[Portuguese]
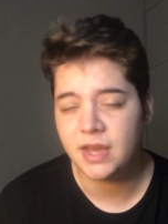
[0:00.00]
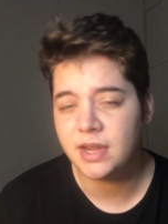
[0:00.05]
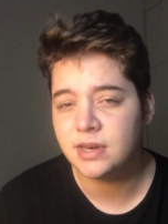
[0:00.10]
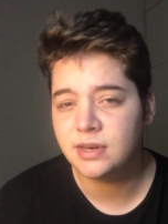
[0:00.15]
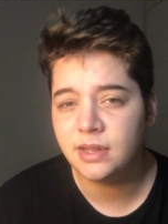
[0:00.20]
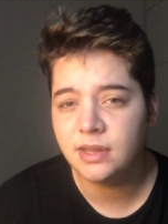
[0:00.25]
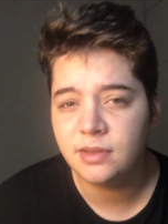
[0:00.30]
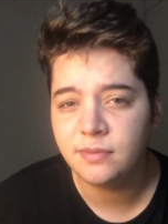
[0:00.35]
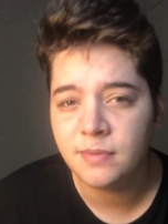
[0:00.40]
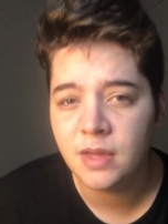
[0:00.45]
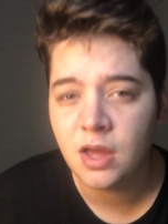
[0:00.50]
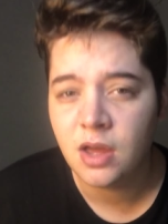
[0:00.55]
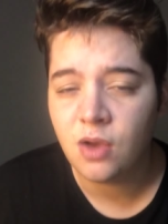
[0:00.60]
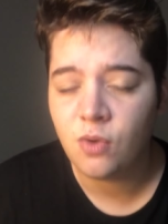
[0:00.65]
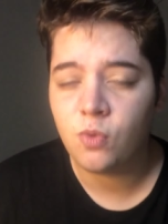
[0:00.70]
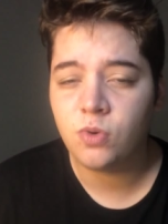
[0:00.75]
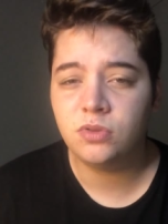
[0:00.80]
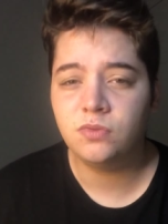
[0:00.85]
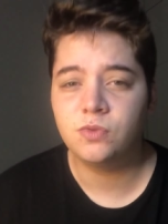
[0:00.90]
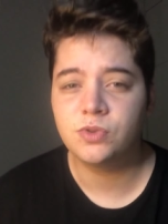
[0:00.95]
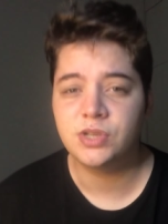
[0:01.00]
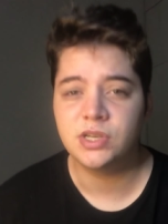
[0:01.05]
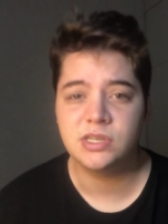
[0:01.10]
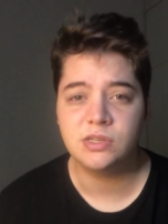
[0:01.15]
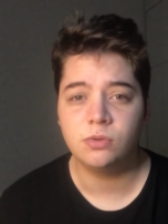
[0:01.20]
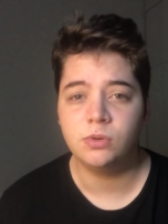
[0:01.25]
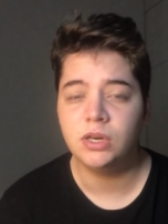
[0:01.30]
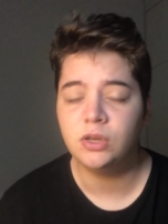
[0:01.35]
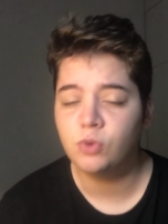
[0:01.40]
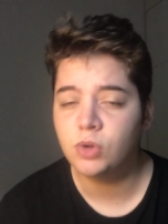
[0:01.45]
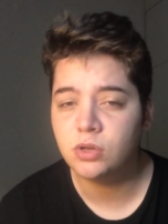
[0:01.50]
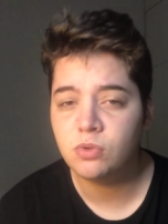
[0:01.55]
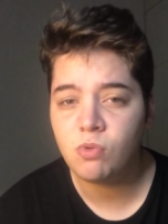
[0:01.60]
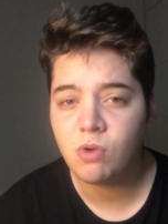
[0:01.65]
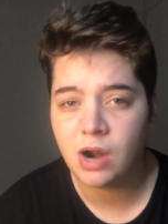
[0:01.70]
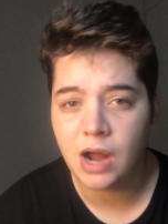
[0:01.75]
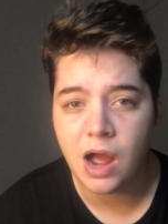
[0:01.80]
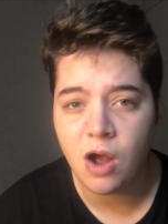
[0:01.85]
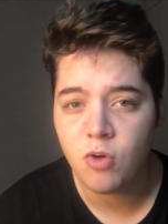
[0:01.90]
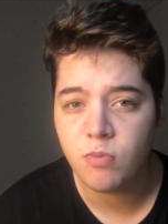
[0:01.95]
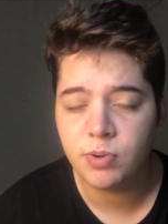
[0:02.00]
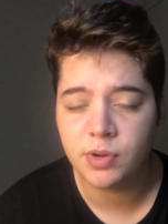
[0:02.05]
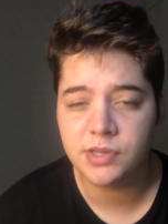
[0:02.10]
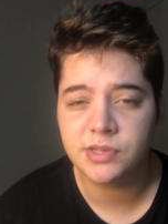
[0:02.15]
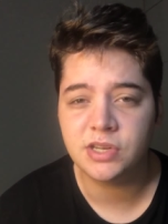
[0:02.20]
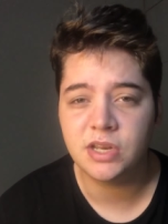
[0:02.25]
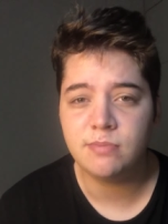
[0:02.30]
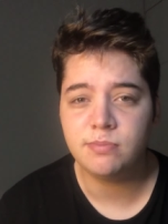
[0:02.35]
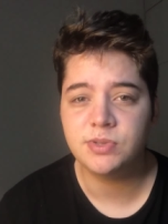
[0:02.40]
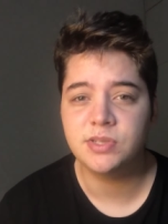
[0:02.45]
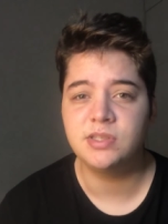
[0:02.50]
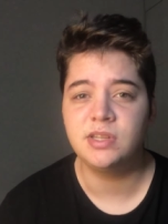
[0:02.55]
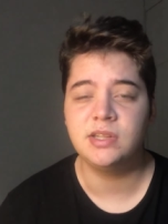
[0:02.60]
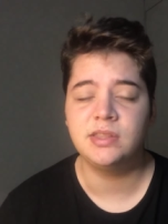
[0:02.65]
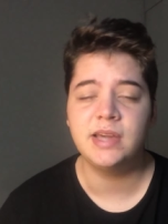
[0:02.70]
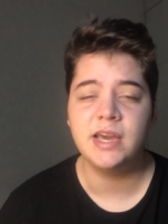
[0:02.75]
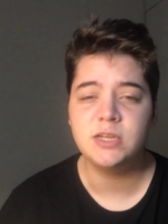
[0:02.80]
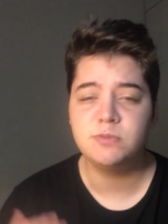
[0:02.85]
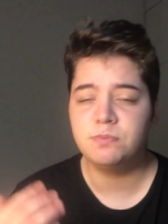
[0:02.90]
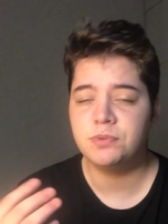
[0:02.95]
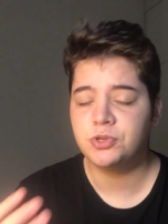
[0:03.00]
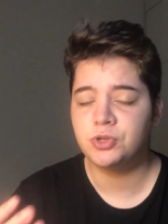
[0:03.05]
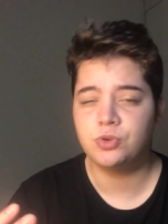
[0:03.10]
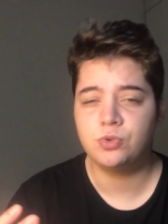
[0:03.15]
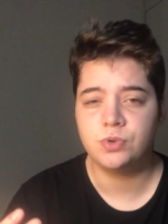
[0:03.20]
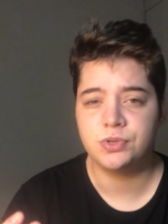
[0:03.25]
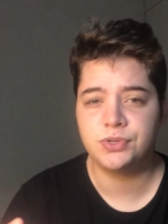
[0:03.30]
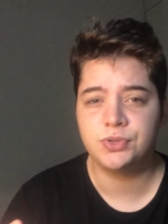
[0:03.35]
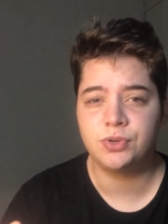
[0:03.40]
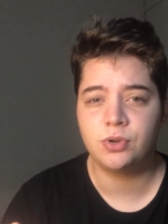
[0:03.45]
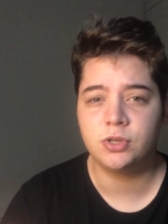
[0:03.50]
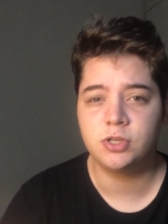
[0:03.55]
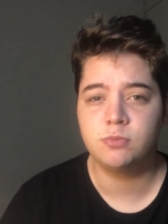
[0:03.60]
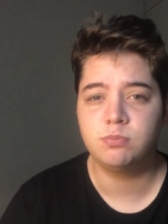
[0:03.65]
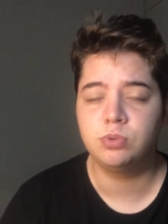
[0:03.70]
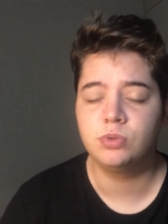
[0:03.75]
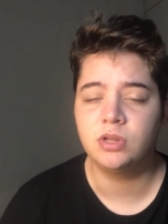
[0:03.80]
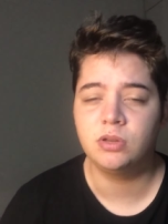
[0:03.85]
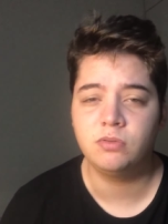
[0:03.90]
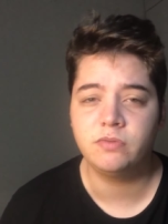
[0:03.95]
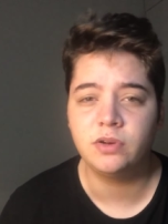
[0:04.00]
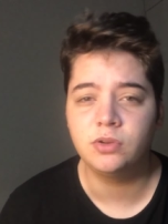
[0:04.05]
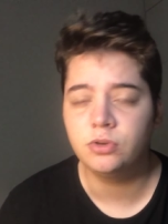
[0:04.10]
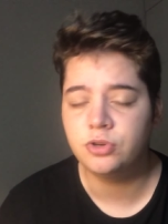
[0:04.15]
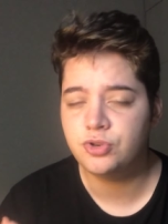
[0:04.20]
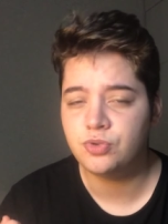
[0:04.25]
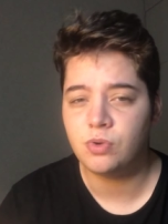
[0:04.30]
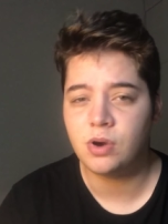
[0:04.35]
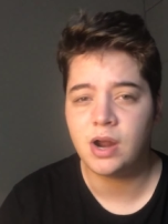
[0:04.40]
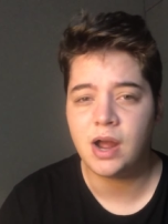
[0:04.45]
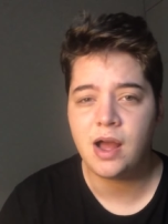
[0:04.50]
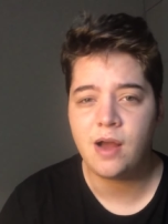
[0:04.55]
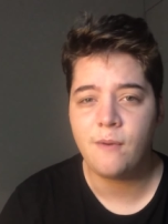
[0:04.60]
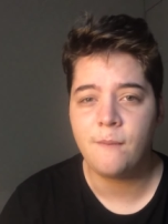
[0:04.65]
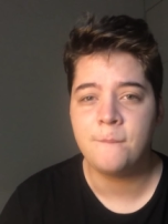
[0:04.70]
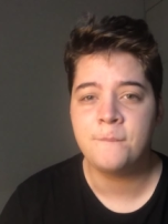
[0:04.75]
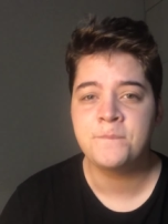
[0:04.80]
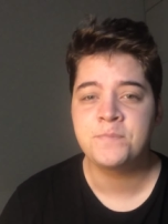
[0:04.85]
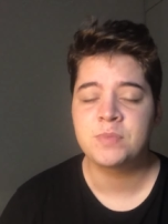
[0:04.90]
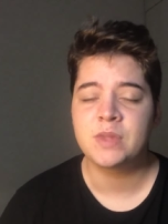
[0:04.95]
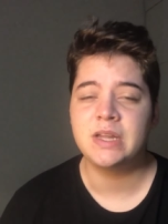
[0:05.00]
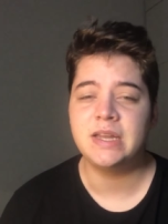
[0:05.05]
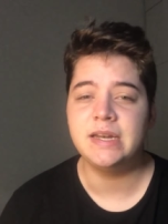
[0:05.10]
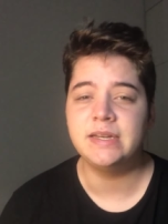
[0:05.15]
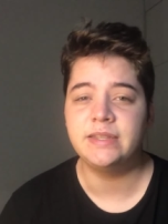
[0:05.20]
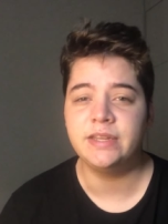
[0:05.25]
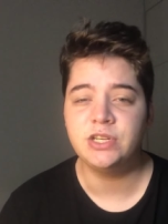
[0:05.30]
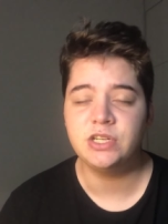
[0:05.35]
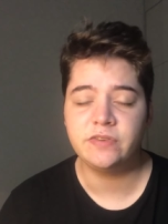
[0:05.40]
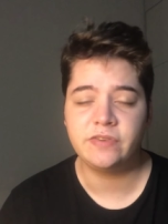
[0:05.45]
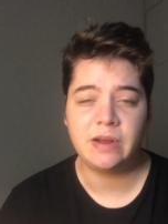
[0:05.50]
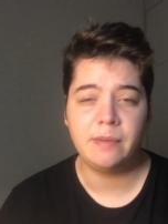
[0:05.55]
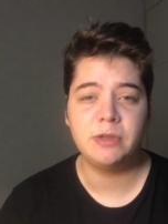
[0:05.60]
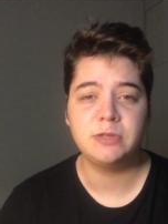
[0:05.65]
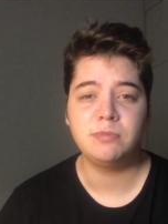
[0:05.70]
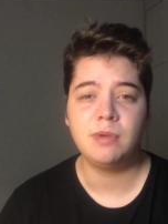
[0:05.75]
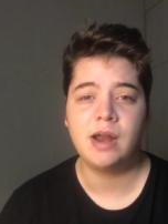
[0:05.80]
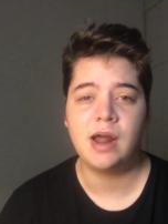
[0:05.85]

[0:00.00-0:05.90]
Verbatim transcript: É que nem quando vocês estão leiloando um carro, por exemplo, você tem 10 pessoas só disputando o valor de um carro, ele tende a ficar mais